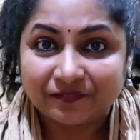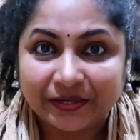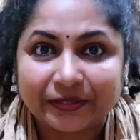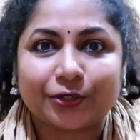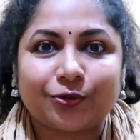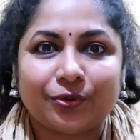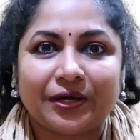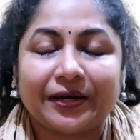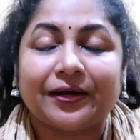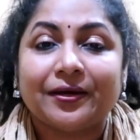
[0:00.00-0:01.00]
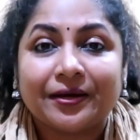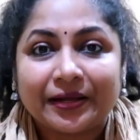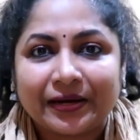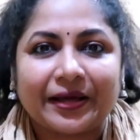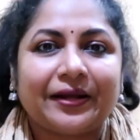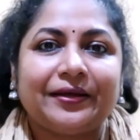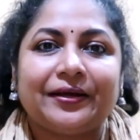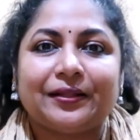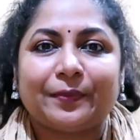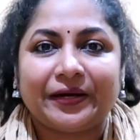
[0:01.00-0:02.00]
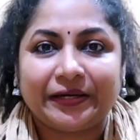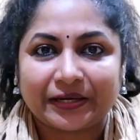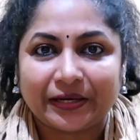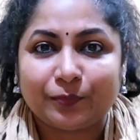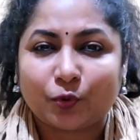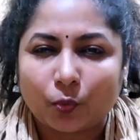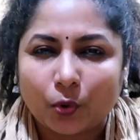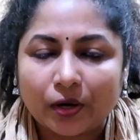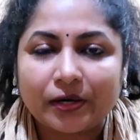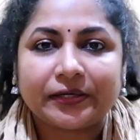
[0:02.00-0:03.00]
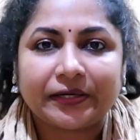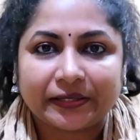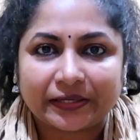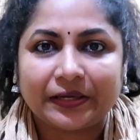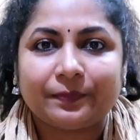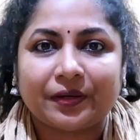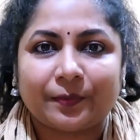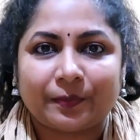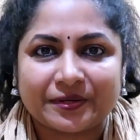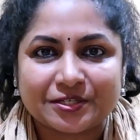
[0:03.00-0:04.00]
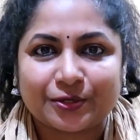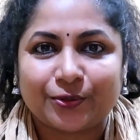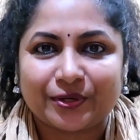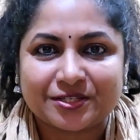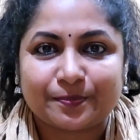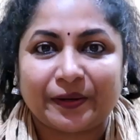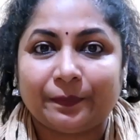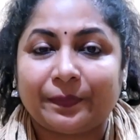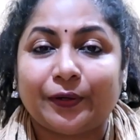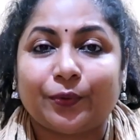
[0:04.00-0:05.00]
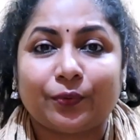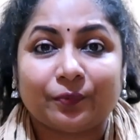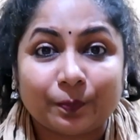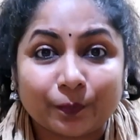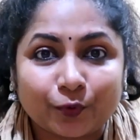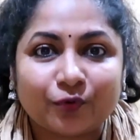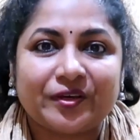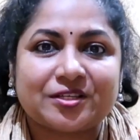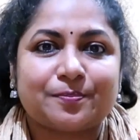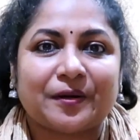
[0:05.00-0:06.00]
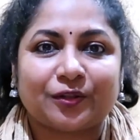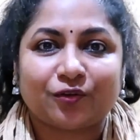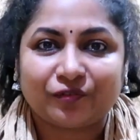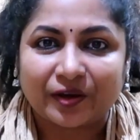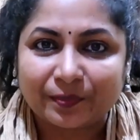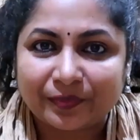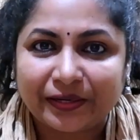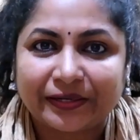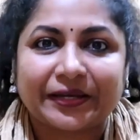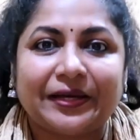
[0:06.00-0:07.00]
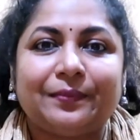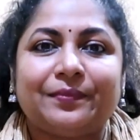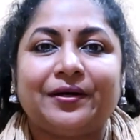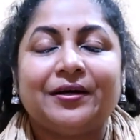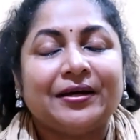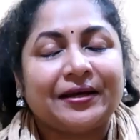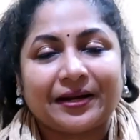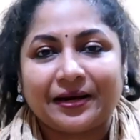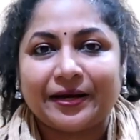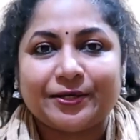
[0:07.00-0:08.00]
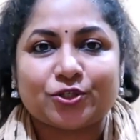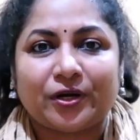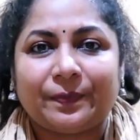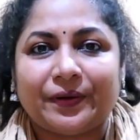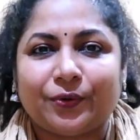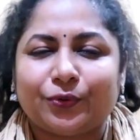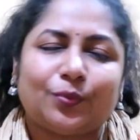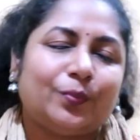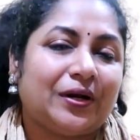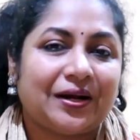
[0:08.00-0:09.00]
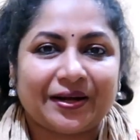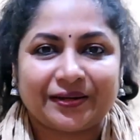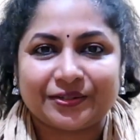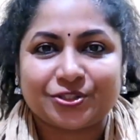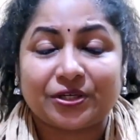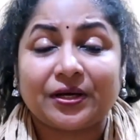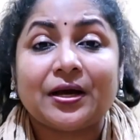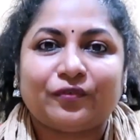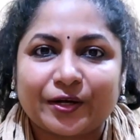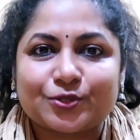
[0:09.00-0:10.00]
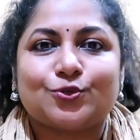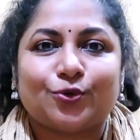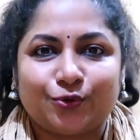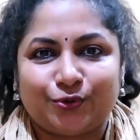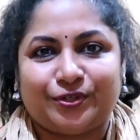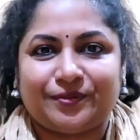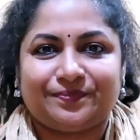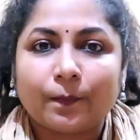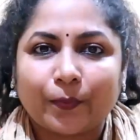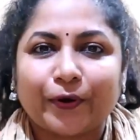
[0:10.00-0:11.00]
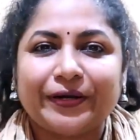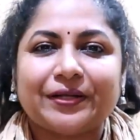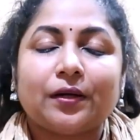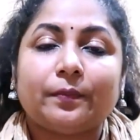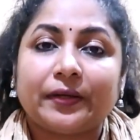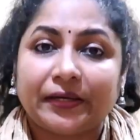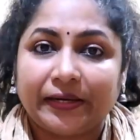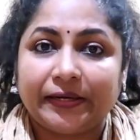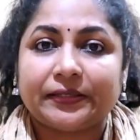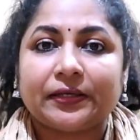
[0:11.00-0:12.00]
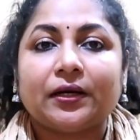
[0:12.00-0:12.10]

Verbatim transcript: வீட்டுக்குள்ளே நிறைய அந்த மாதிரி டைம் குவாலிட்டி டைம் நம்ம பசங்களோட ஸ்பெண்ட் பண்ணோம் மூவிஸ் பார்த்தோம் ஃபேமிலி டைம் நல்லா என்ஜாய் பண்ணோம் அது ரொம்ப நல்லா இருந்துச்சு ஃபார் சோ குட் பாயிண்ட் நம்பர் எயிட்